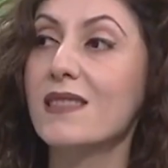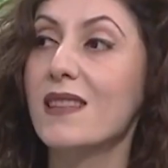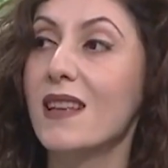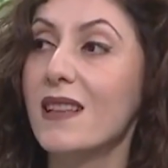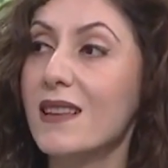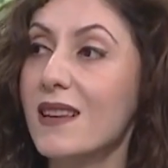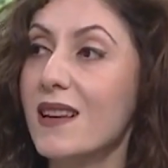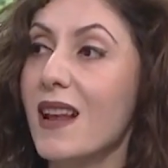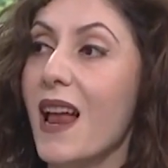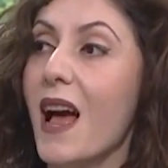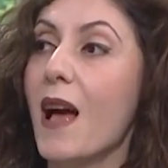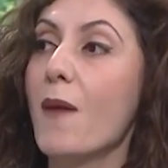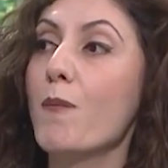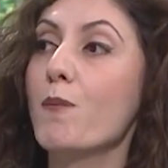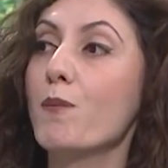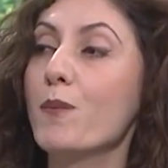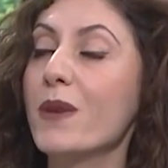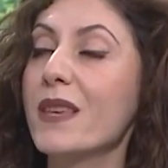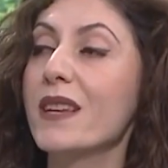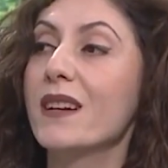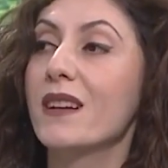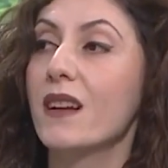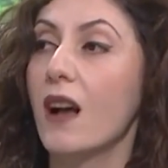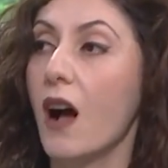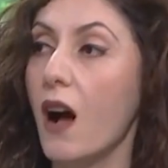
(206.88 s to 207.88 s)
denilen
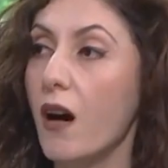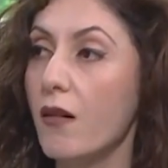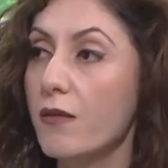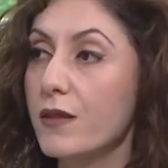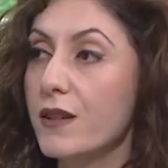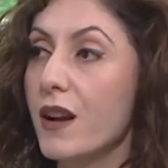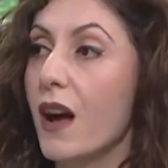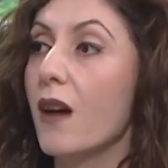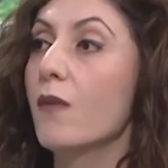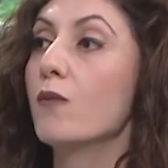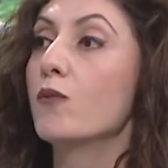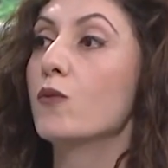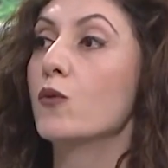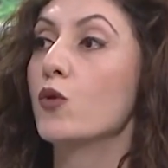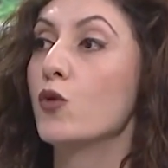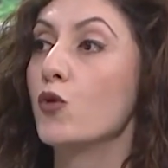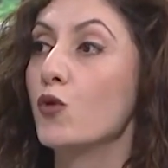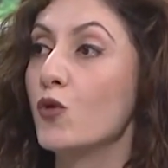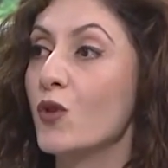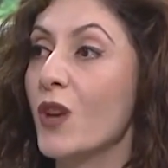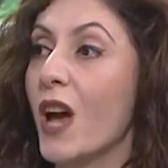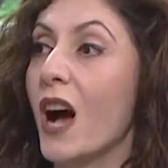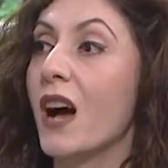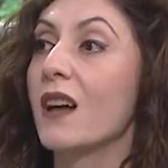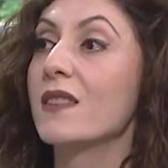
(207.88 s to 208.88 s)
bir kavram
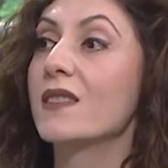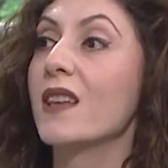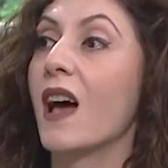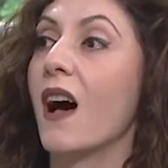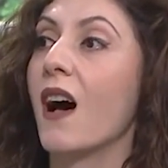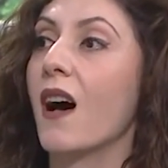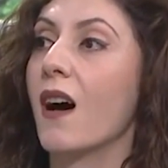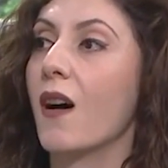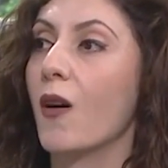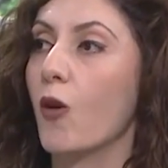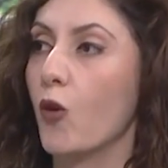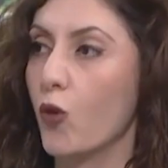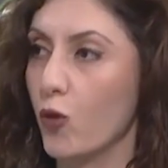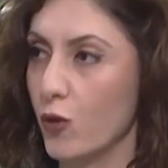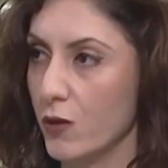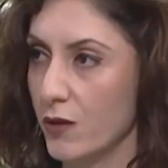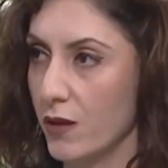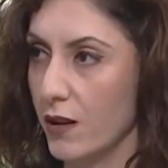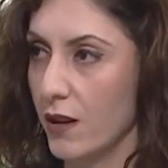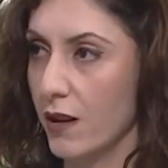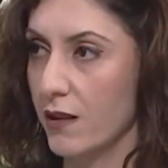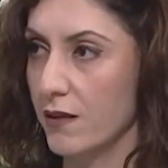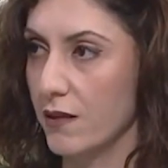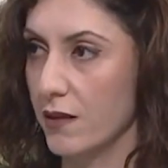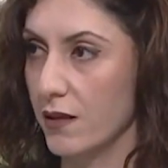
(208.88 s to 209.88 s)
dünyada
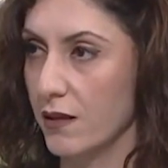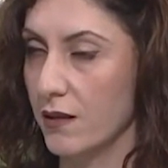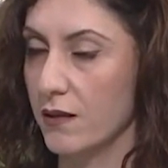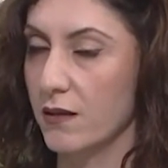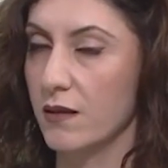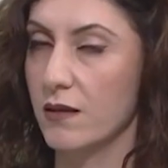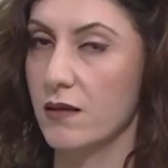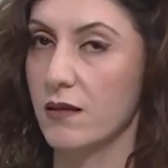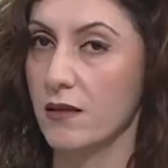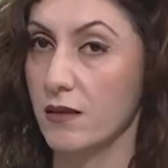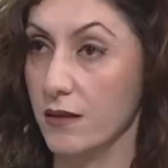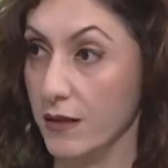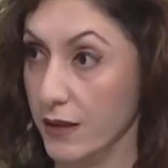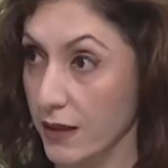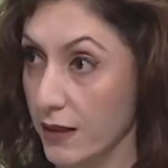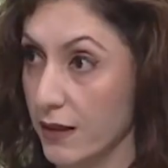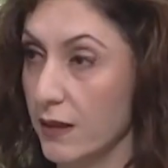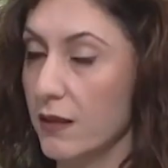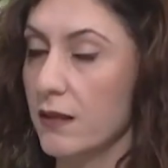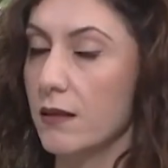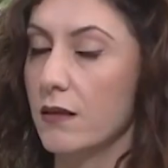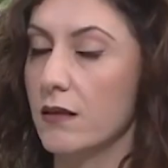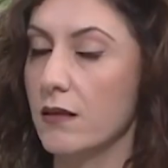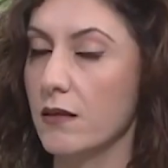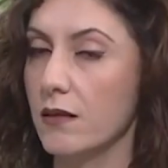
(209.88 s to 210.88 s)
ortaya atıldı
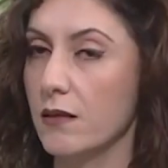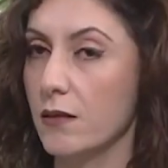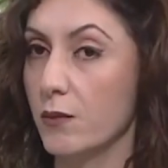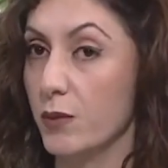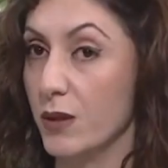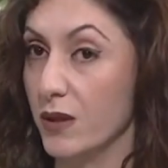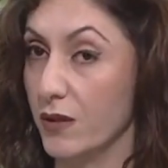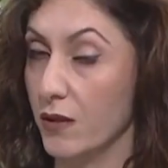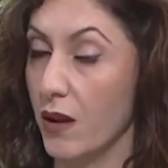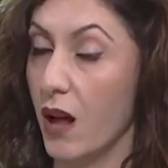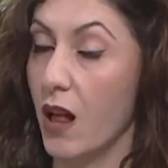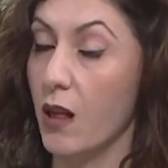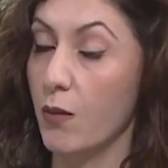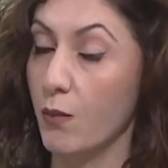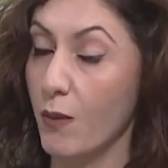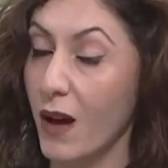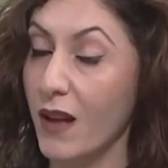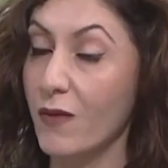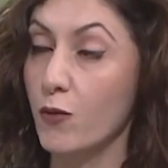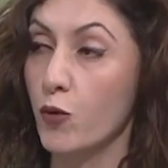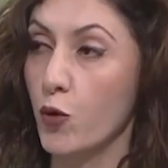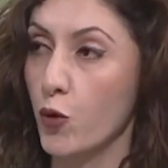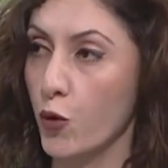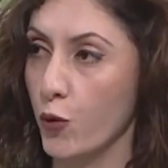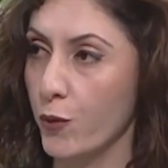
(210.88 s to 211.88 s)
ee, bir
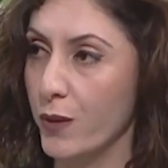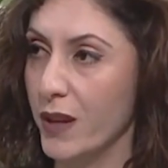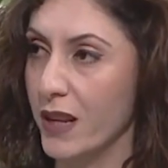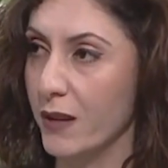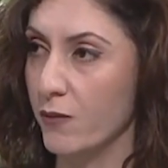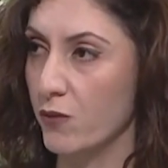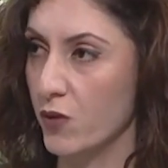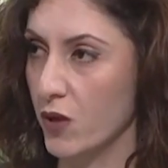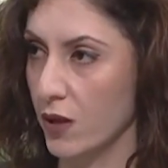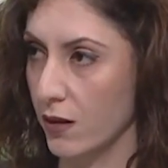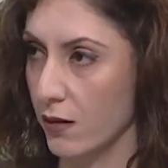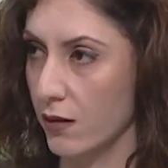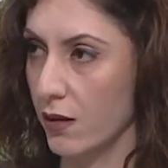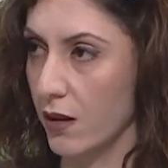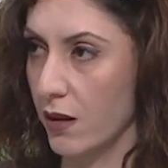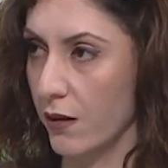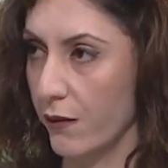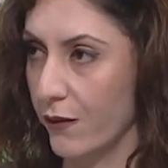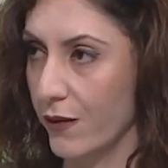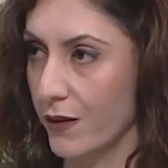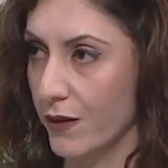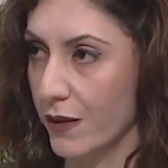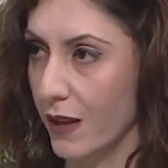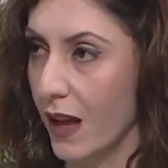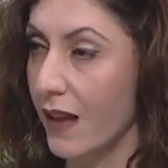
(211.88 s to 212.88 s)
Alman nörobilimci nedir
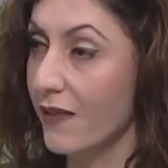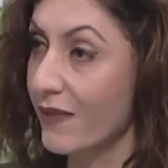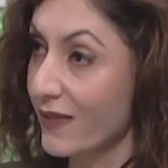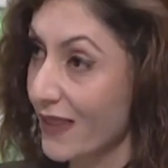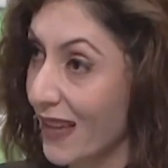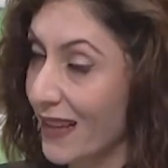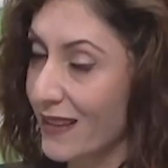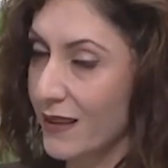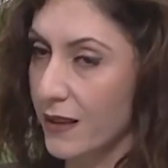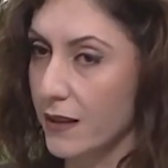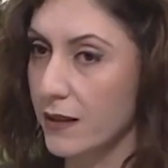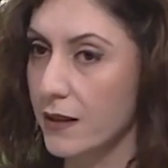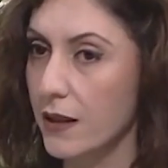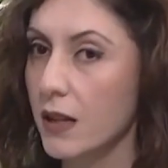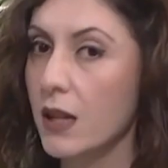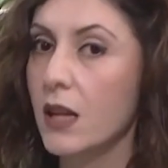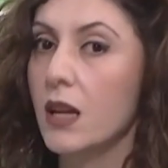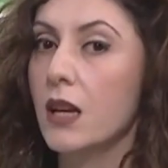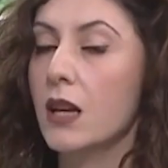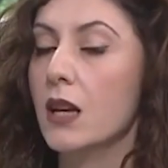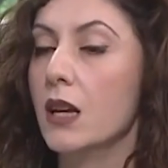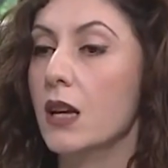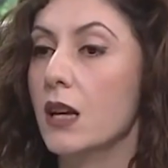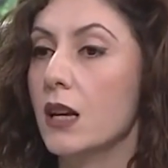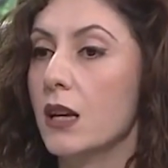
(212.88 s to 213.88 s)
tarafından. O? Nedir?
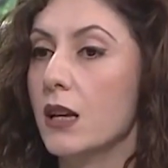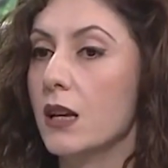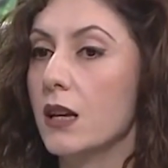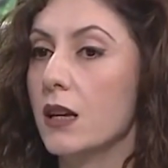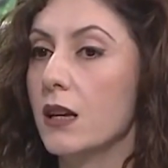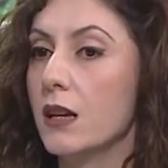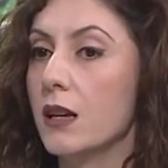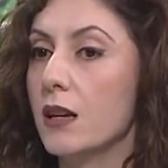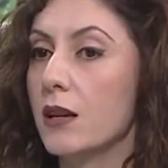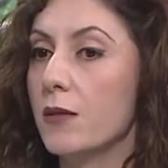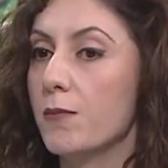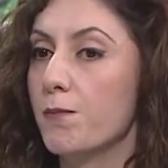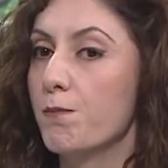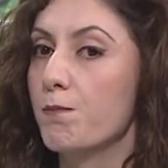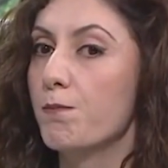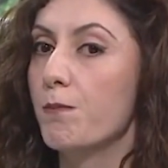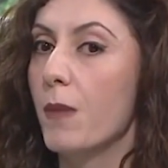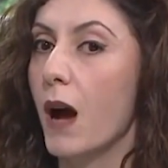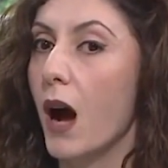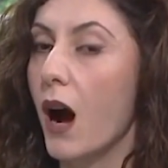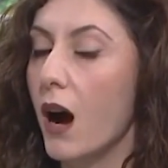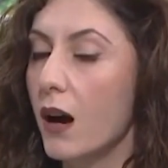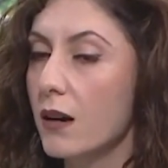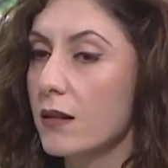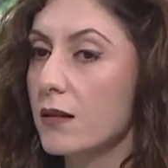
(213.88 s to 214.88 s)
Ee,
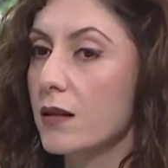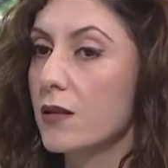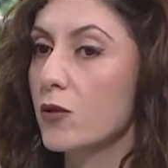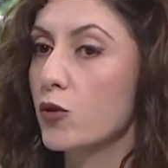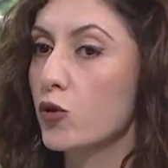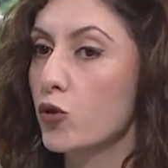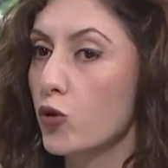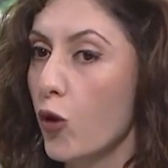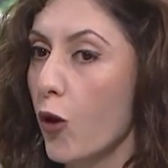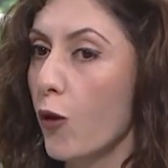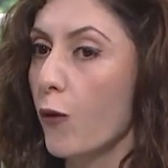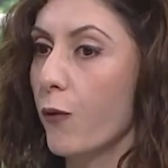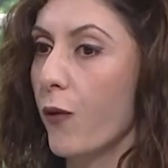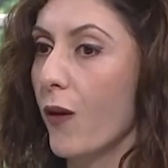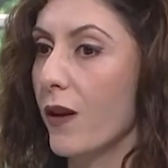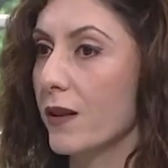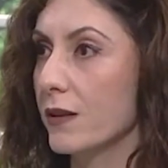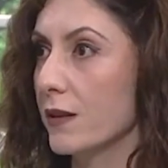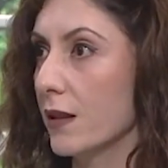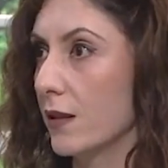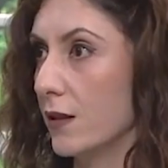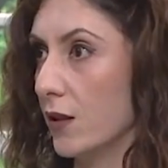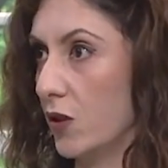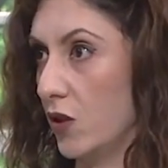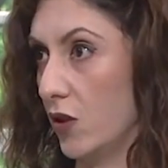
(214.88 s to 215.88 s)
artık çok
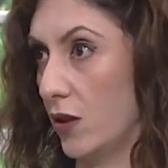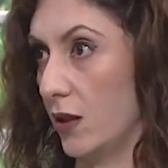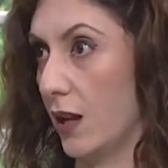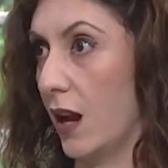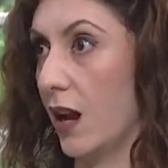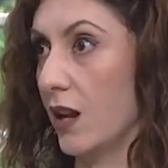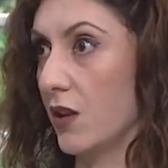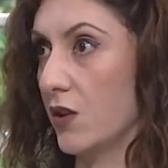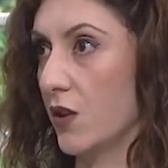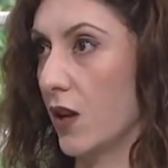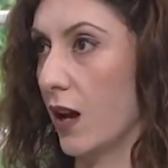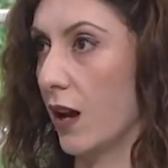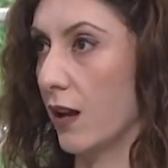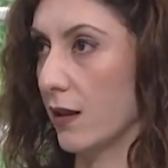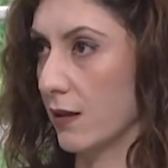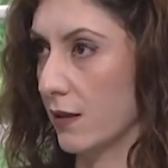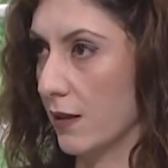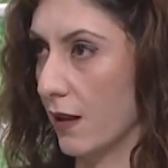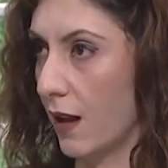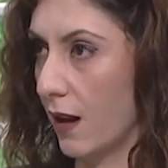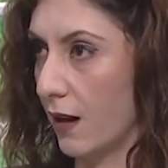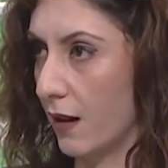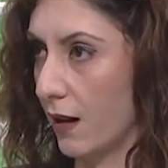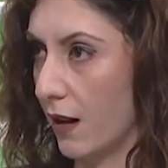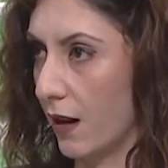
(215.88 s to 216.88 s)
fazla dijital
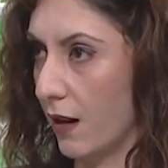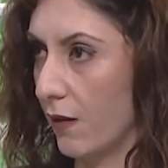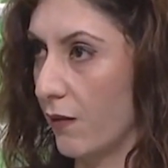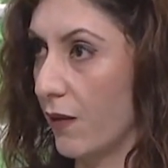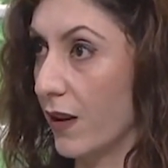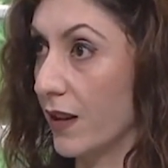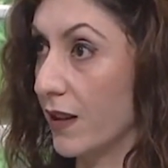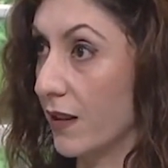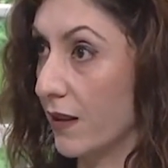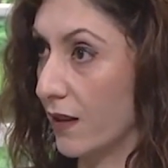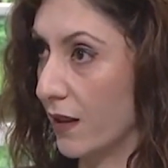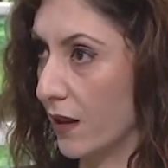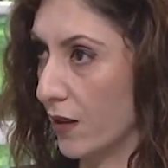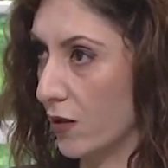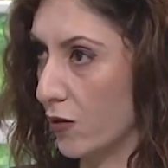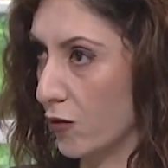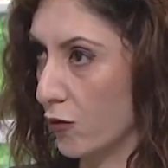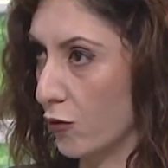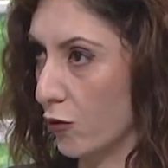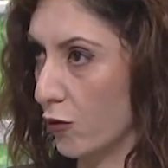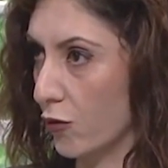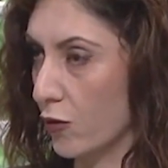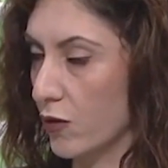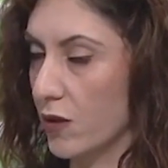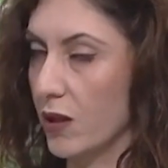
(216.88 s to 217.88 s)
cihazlarla vakit
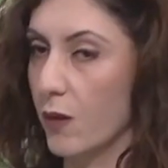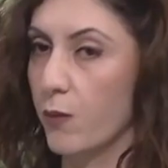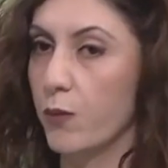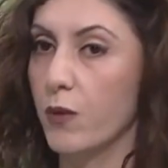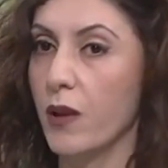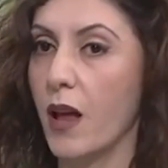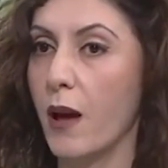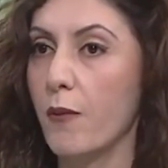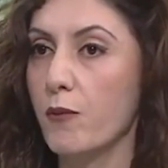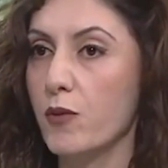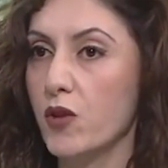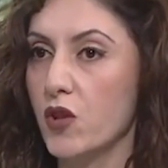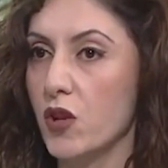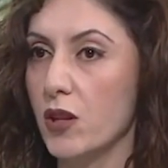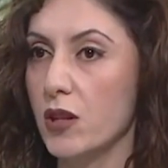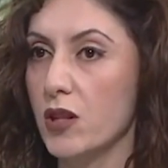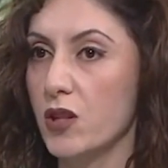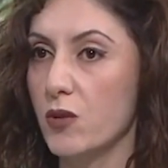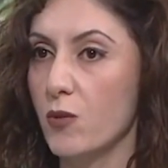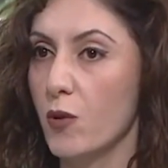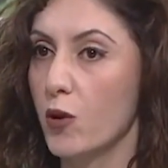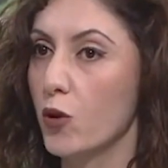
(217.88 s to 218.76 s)
geçiriyoruz. Yapılan bir çalışma